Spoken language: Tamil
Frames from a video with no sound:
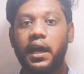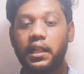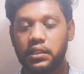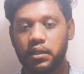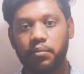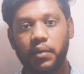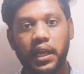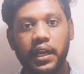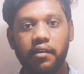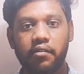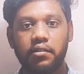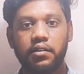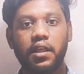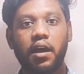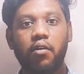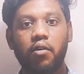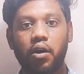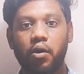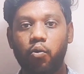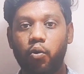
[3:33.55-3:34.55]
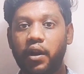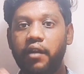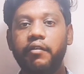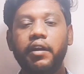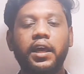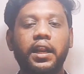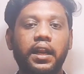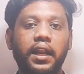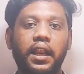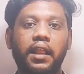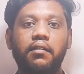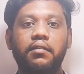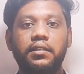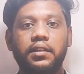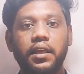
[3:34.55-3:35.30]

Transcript: அந்த மாதிரி வந்து அவங்க உறவினர்கள்லாம்